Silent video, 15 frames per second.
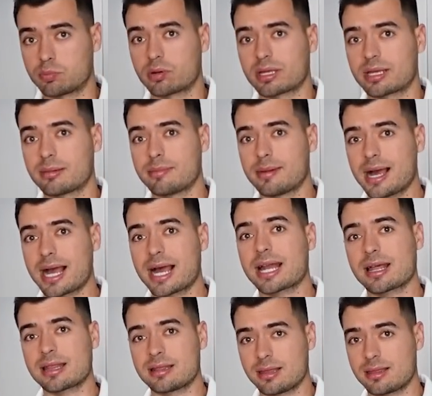porque va a
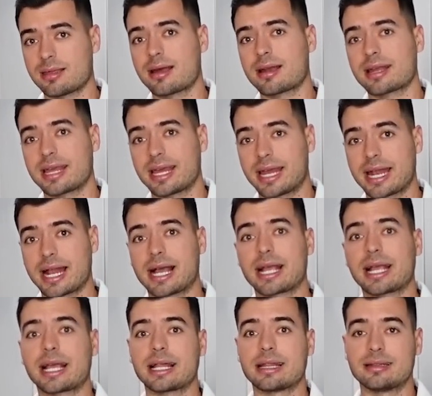garantizar
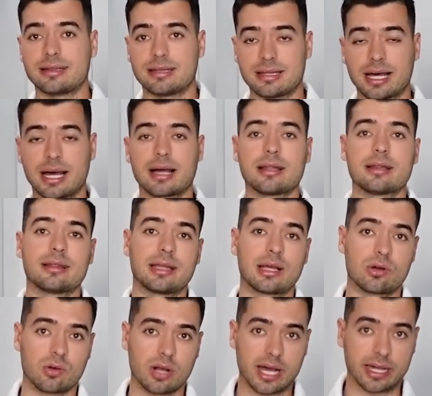gran cantidad
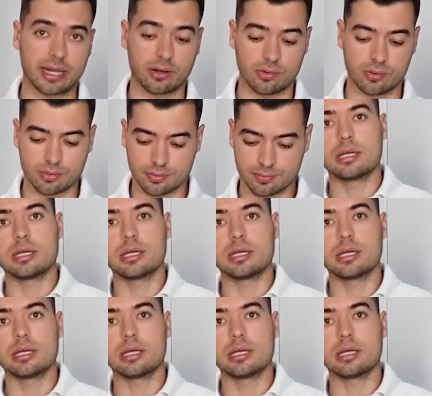de colágeno.